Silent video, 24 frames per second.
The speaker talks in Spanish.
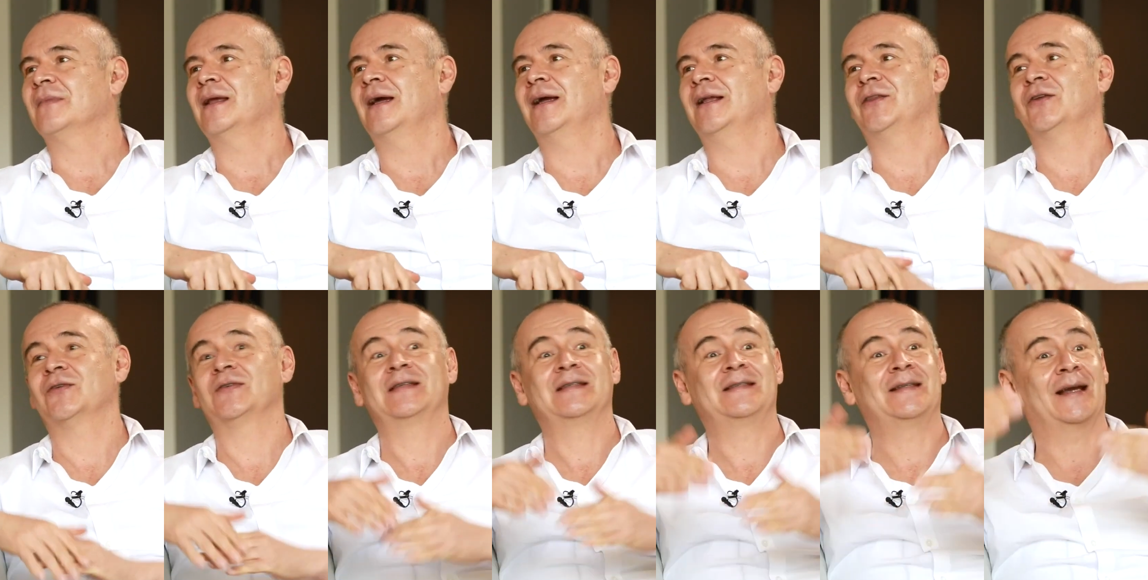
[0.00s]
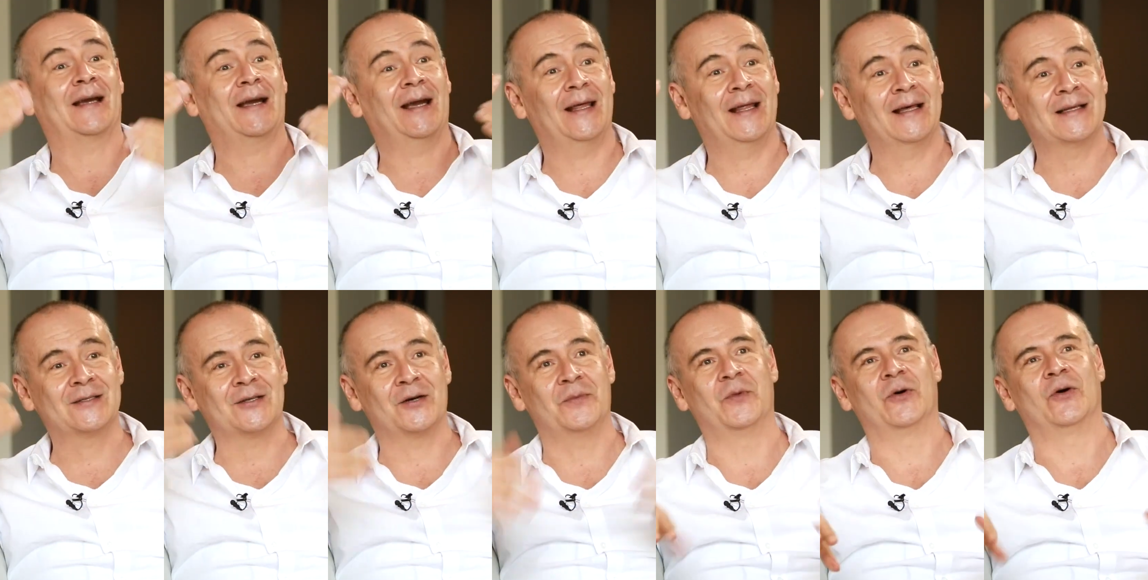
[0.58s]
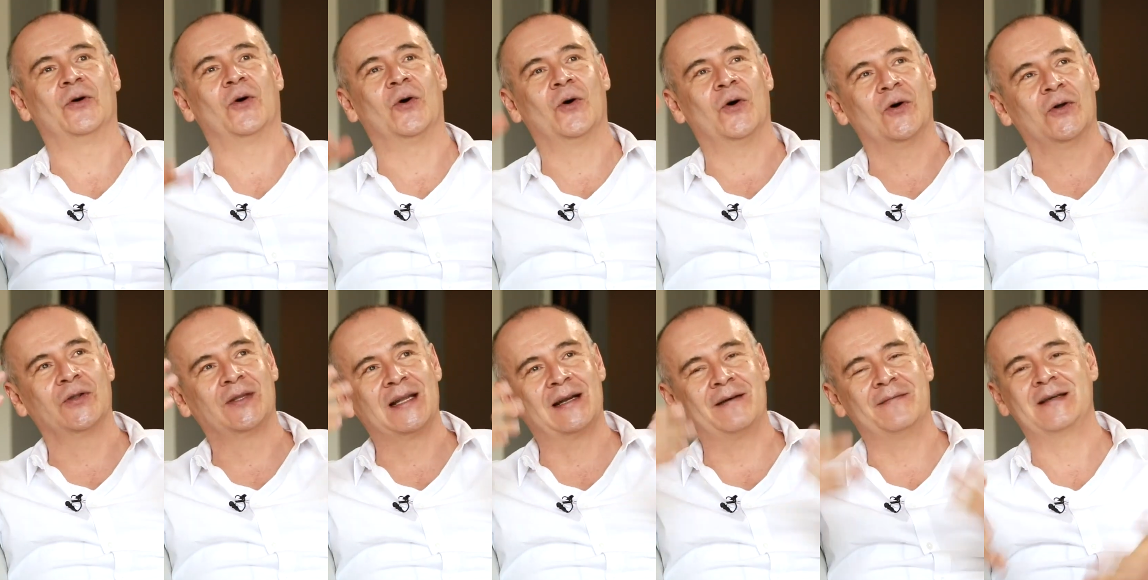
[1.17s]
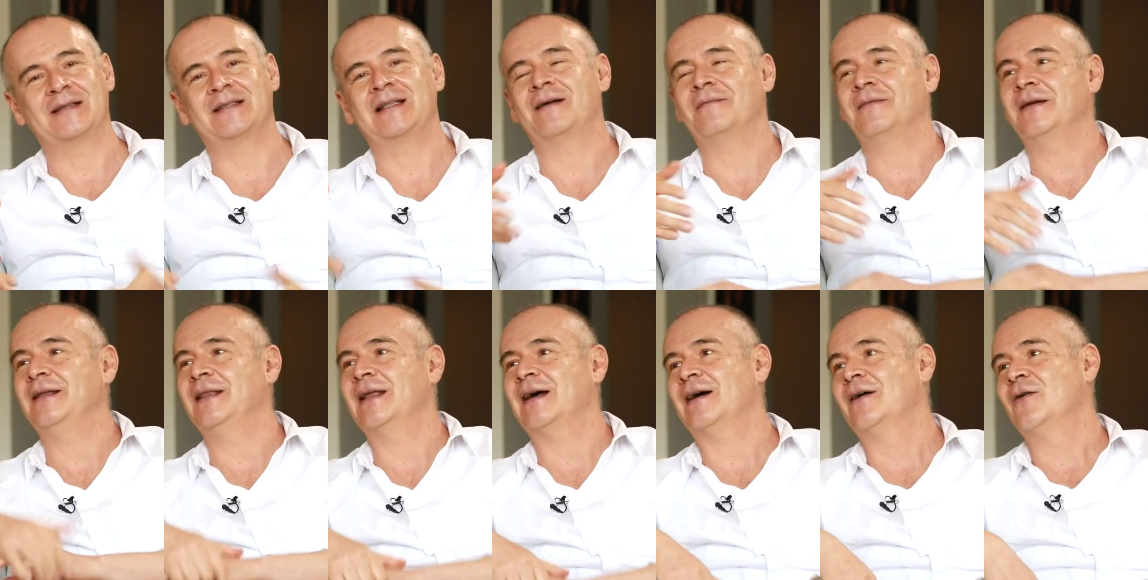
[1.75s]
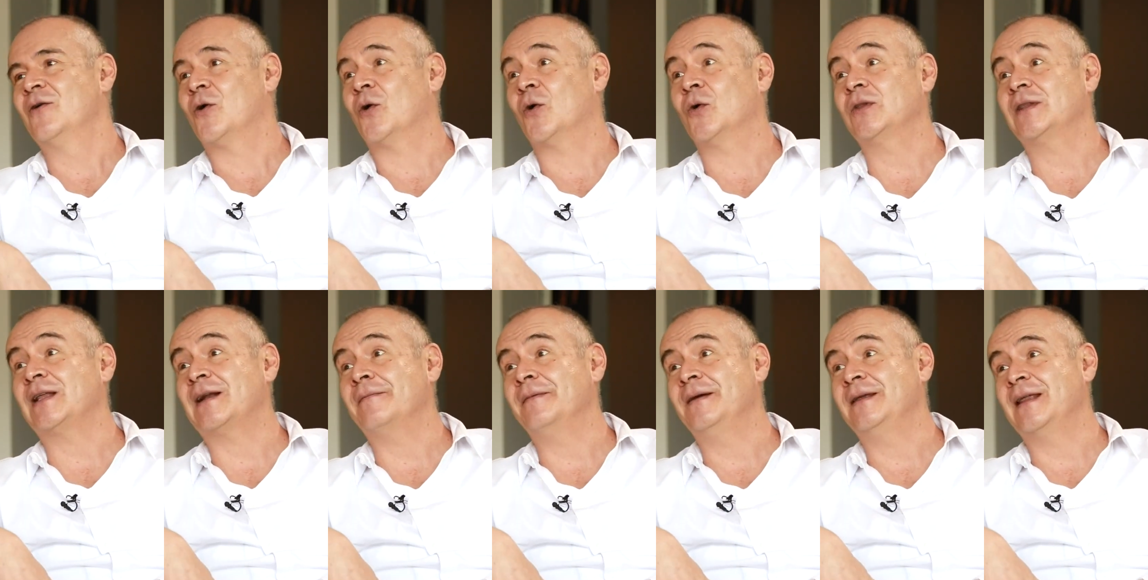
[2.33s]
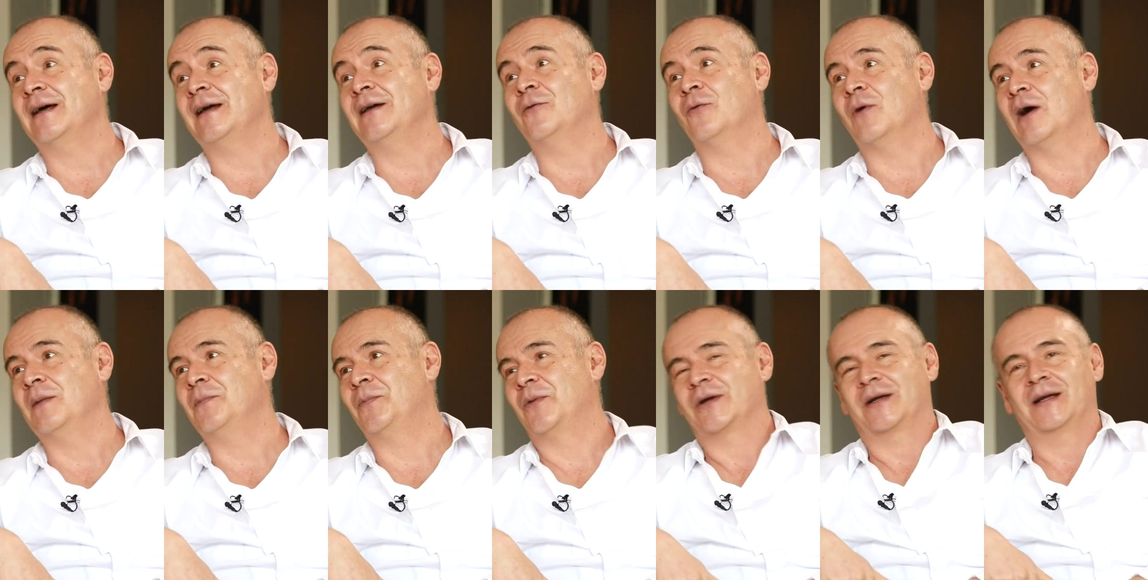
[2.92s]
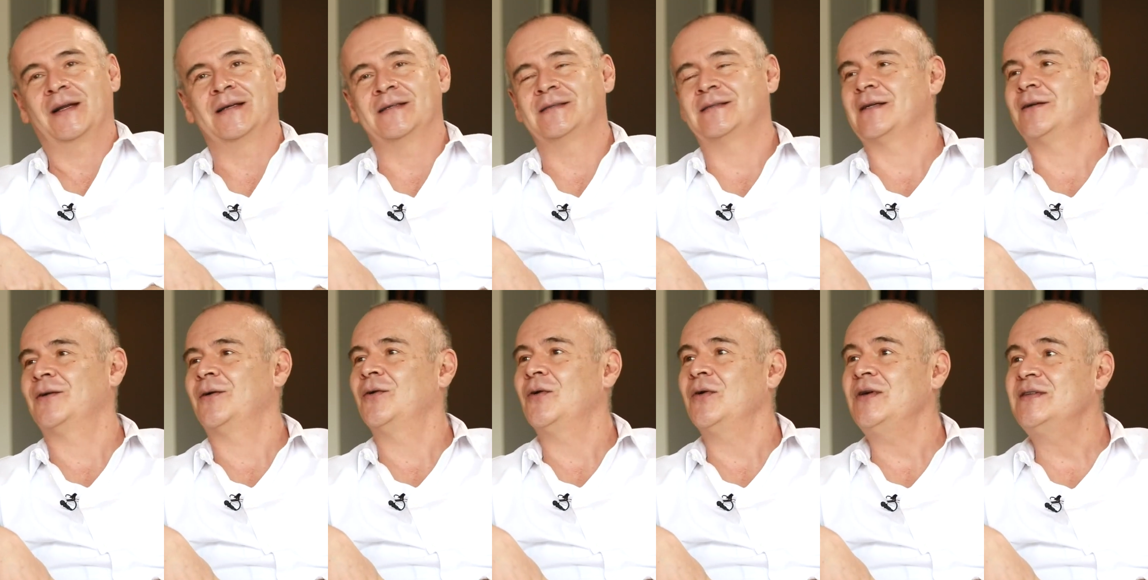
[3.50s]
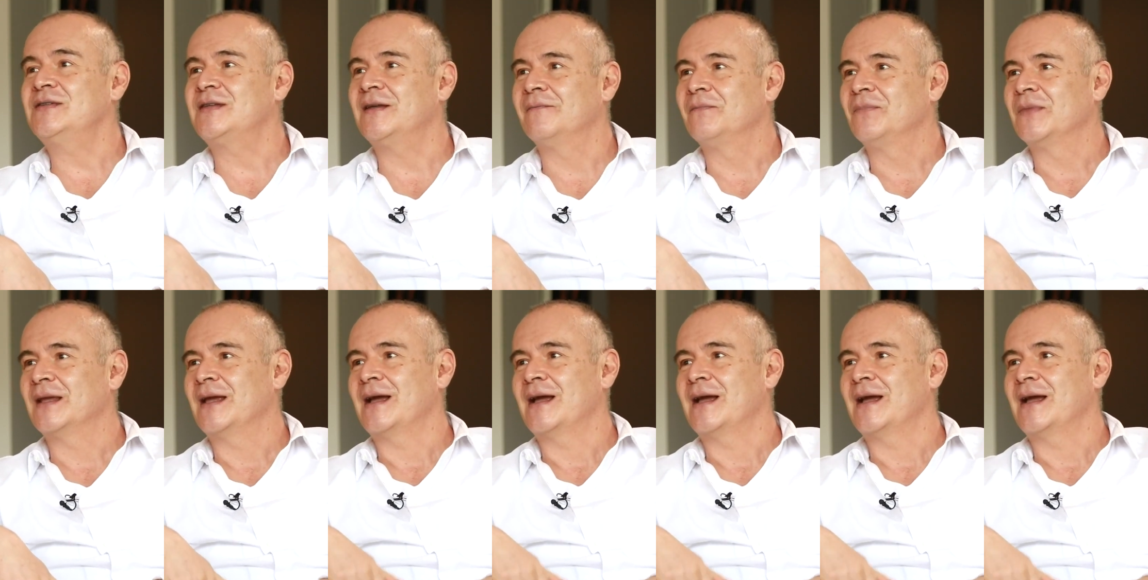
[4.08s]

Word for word: Entonces te quedas como otra vez la vida, otra vida igual porque en esta no lo hice.